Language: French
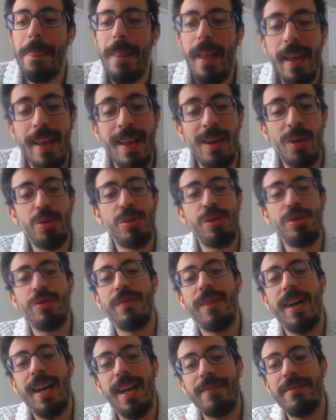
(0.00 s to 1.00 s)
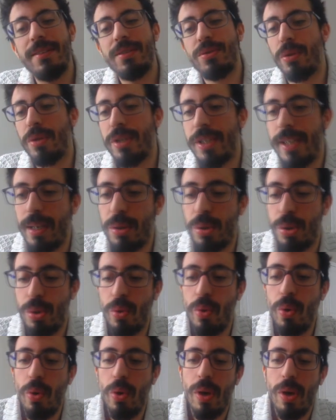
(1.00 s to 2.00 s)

Et ensuite, on va arriver sur le tiers du haut.